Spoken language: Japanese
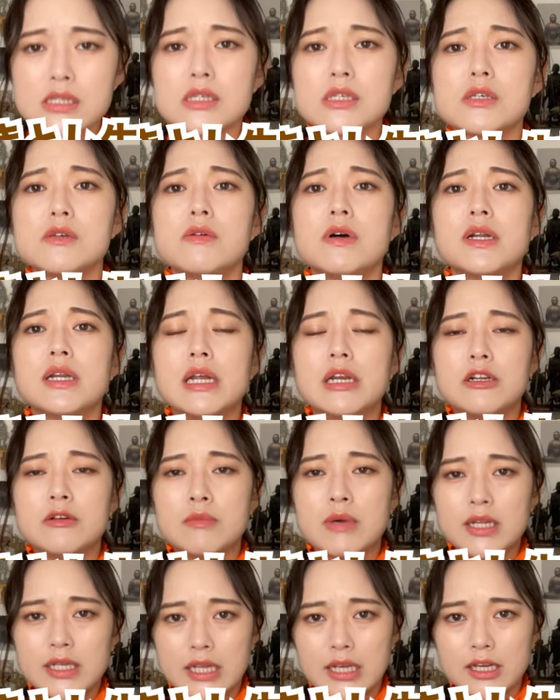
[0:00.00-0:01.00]
救われる
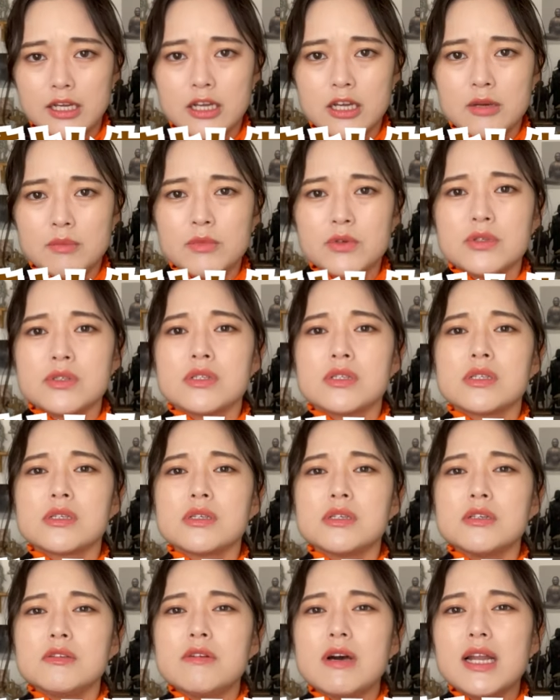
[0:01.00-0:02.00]
までもう
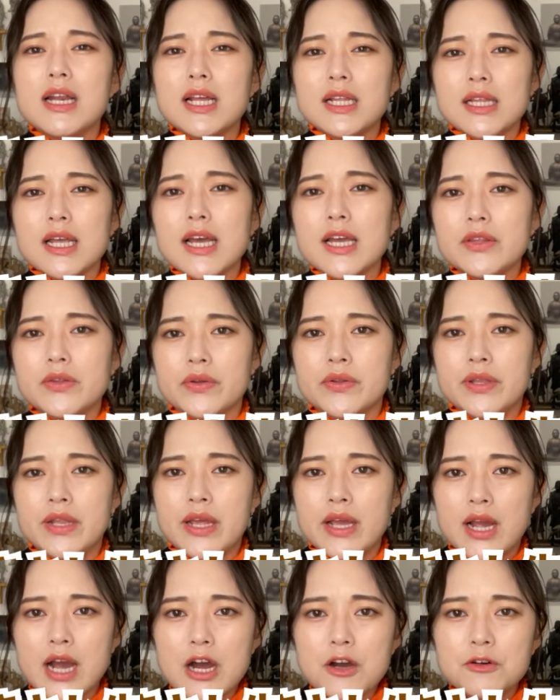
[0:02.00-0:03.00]
救われたいと
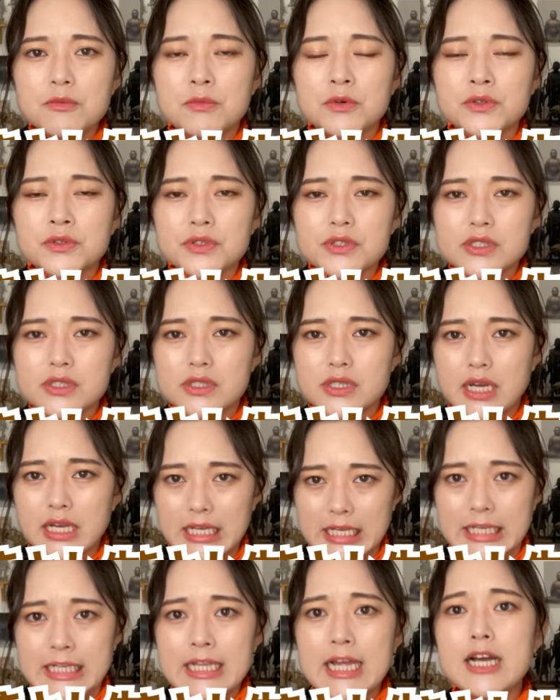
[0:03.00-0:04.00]
願うものすら
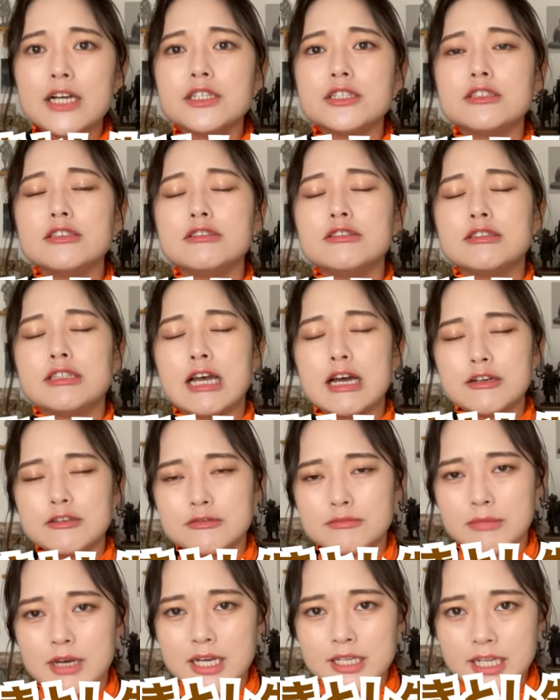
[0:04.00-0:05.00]
いなくなる
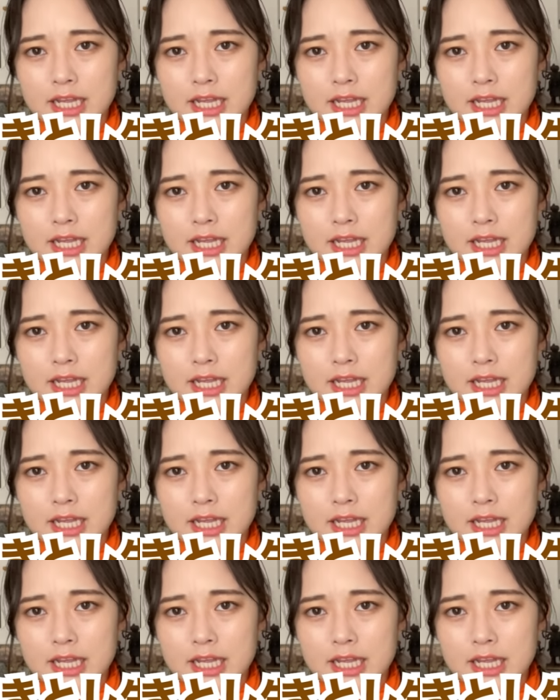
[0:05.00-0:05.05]
ま